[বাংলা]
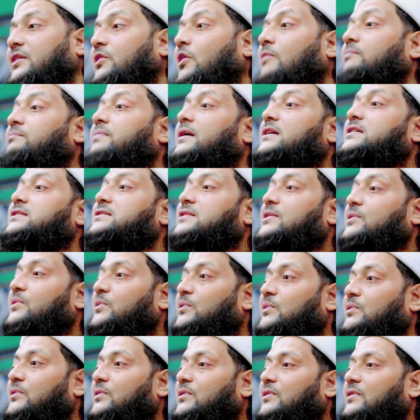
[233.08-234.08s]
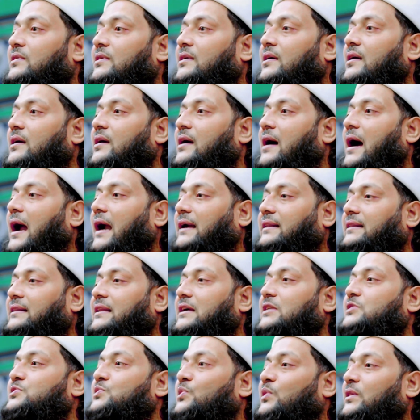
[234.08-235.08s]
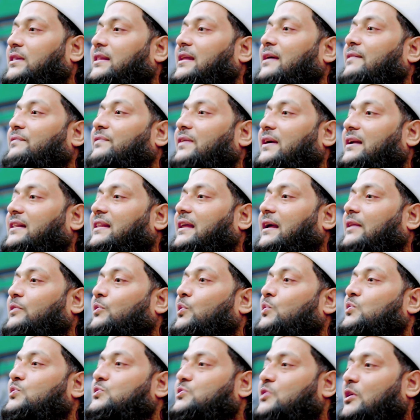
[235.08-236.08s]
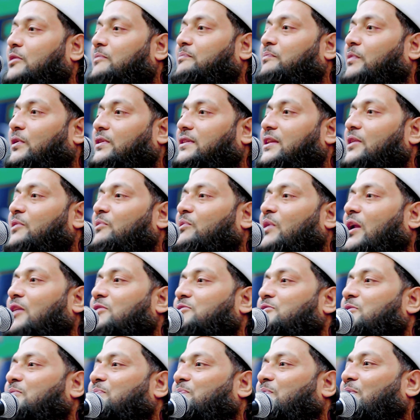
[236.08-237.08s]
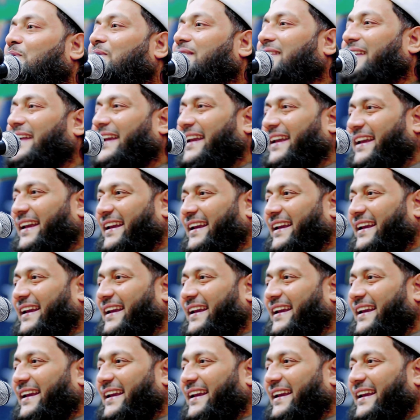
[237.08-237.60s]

একটা অভ্যাস ছিল হাঁটতে চলতে ফিরতে দরুদ শরীফ পড়তেন কোরআন শরীফ পড়তেন